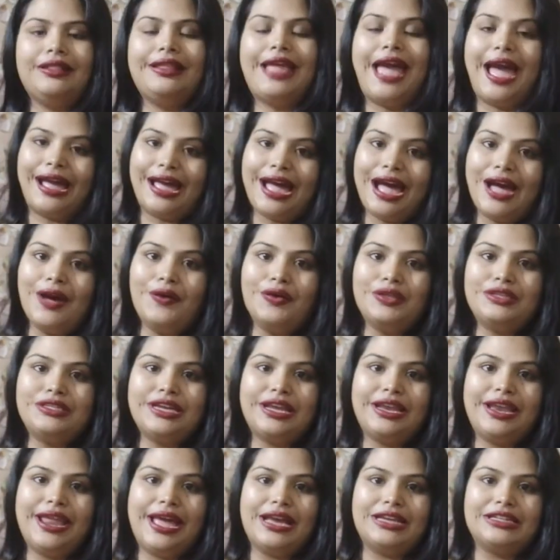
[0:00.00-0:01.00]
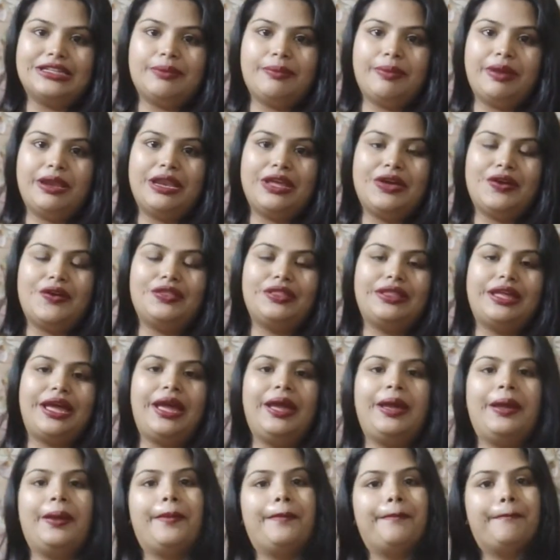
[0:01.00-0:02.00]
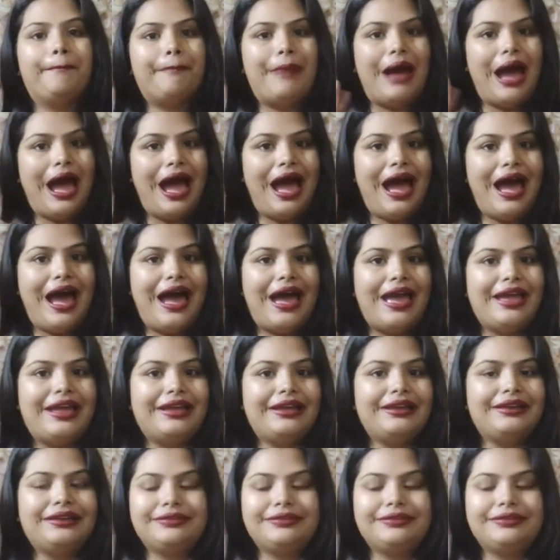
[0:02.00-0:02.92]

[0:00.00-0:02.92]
দেখা হচ্ছে নেক্সট ভিডিওতে বাই